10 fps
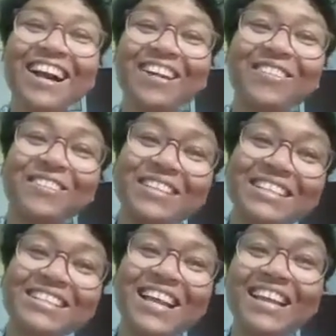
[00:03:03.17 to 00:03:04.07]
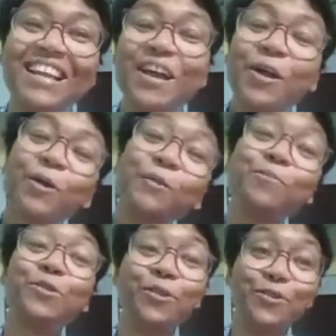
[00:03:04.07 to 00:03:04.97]
ঠাকুর নিজেই খুব
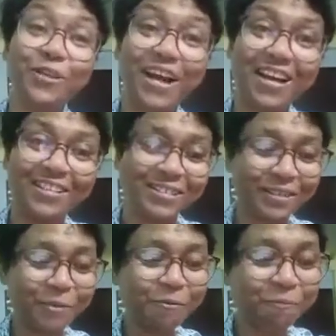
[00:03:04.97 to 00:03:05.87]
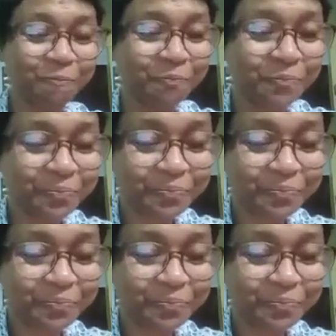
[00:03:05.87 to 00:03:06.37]
জোরে জোরে হাসছেন হুম